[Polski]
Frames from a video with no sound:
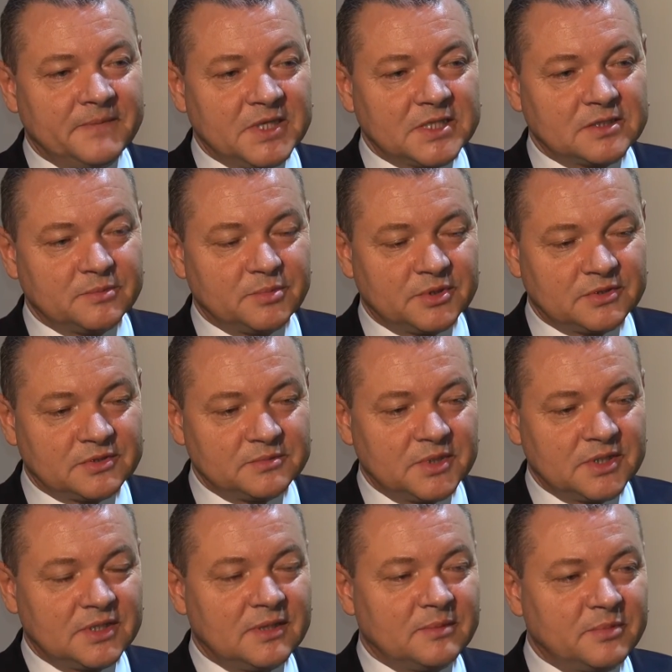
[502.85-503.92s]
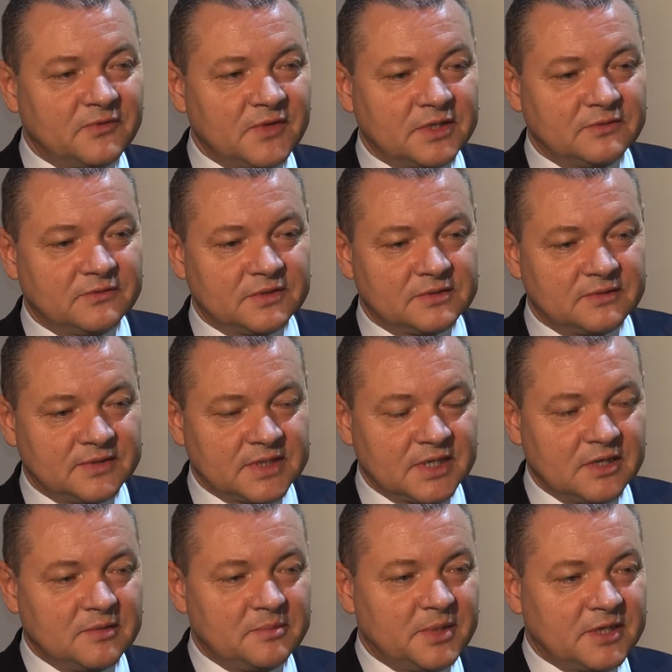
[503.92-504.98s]
jest to porozumienie dla powiatu
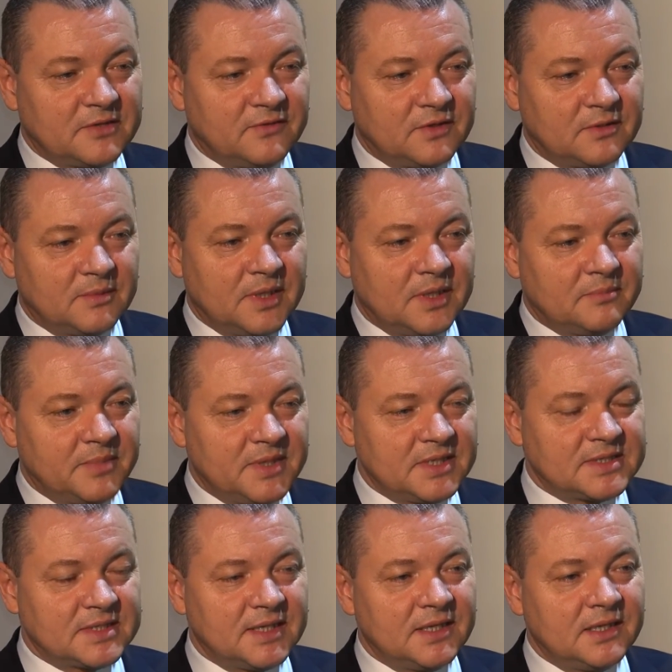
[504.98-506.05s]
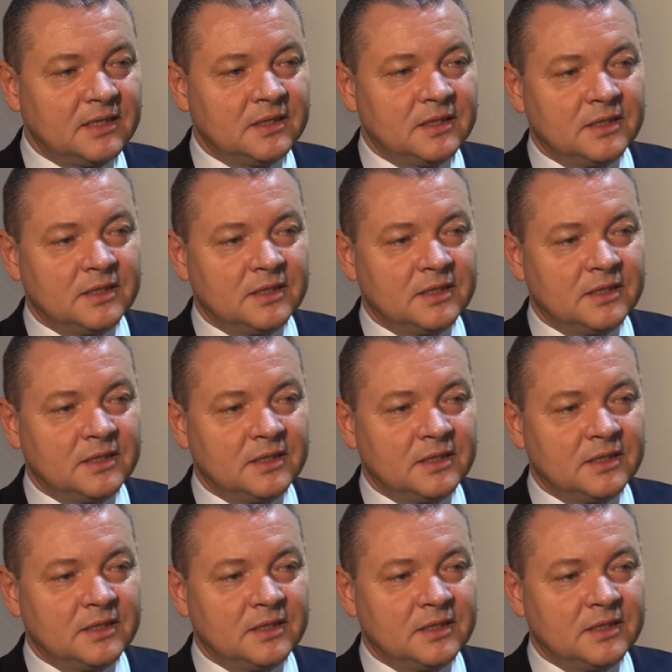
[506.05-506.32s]
wrocławskiego, Platforma, PSL.